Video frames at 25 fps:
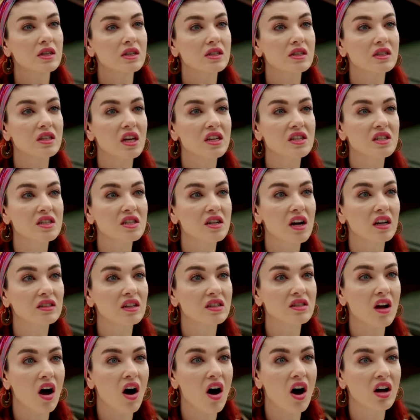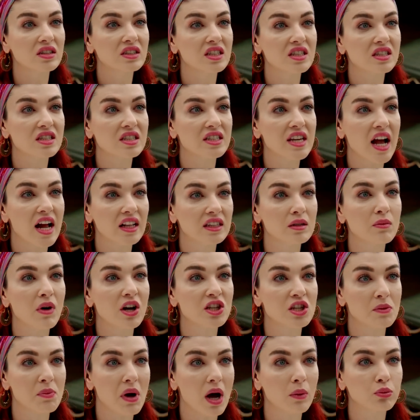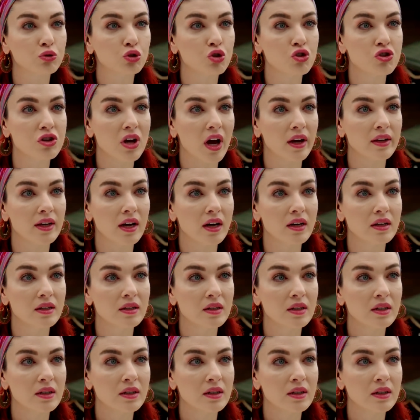Senin kadar adisi geldi mi acaba bu dünyaya?